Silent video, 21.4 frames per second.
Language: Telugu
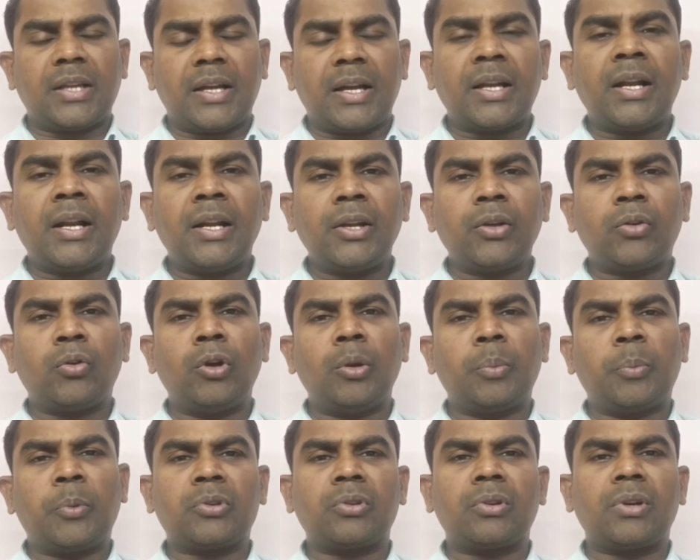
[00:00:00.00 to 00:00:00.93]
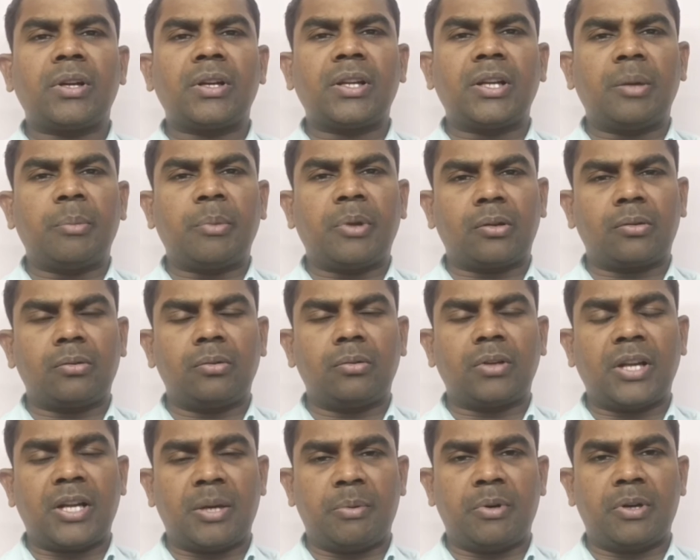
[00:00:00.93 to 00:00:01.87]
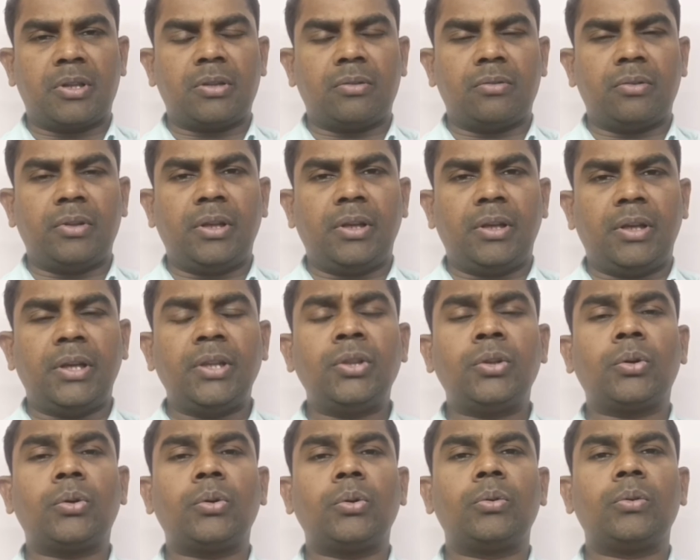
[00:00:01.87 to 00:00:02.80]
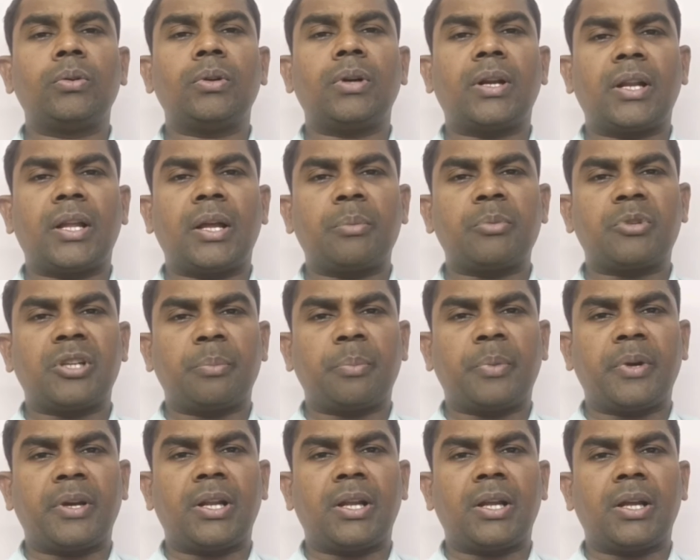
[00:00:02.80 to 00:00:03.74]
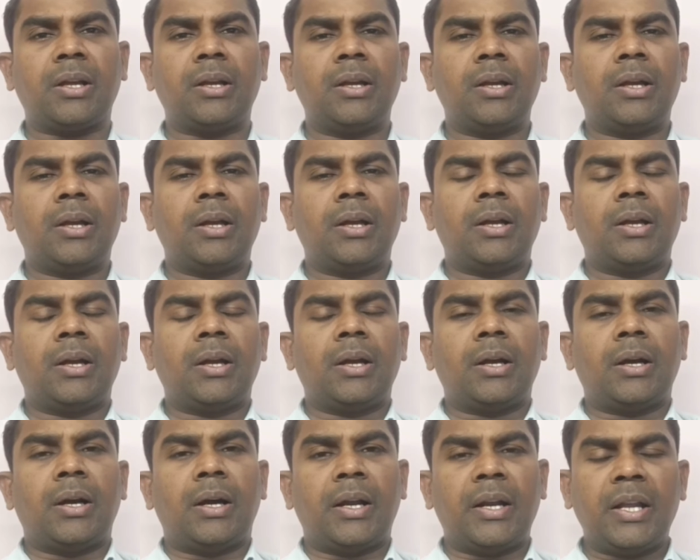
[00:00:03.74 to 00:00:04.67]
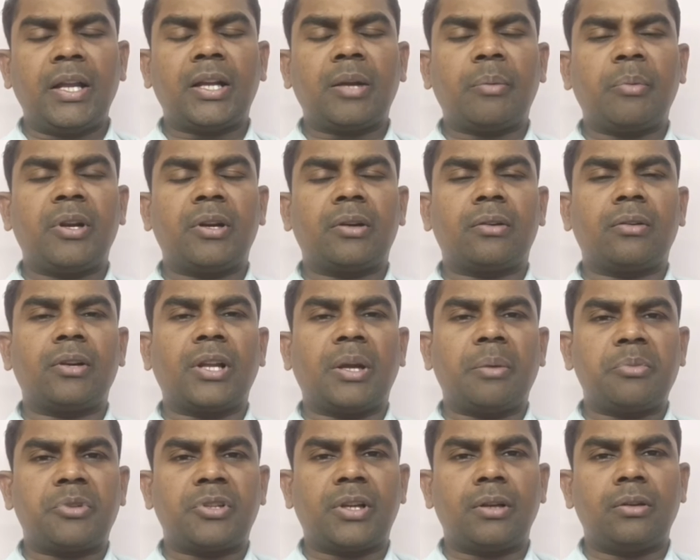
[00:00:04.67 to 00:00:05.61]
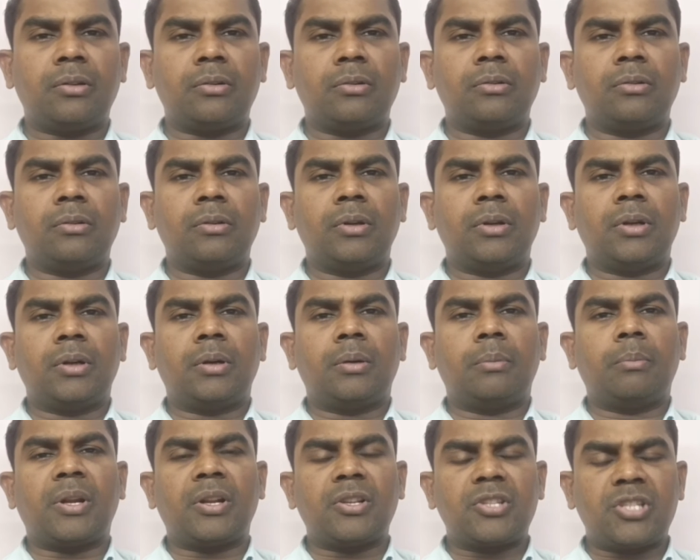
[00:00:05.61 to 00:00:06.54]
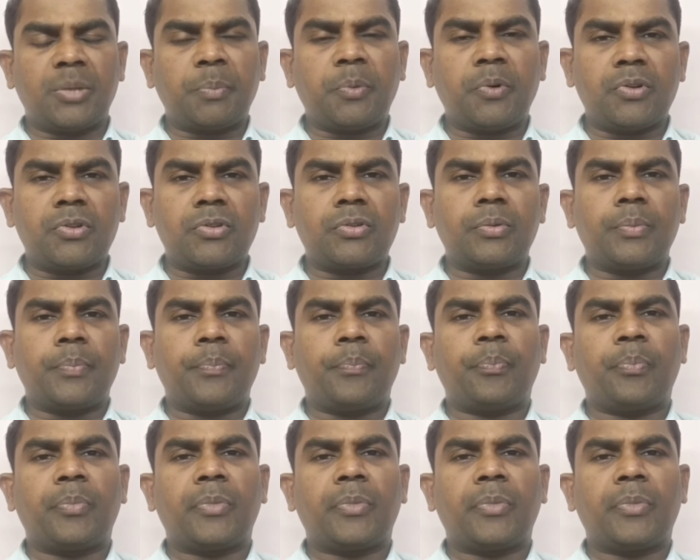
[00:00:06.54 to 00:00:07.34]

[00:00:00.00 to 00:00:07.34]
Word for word: సహనాన్ని కోల్పోతున్నట్టుగా మనకు కనబడుతోంది ఎందుకు అన్న అంశం పైన అనేకమైనటువంటి అంశాలు మనం చెప్పవచ్చు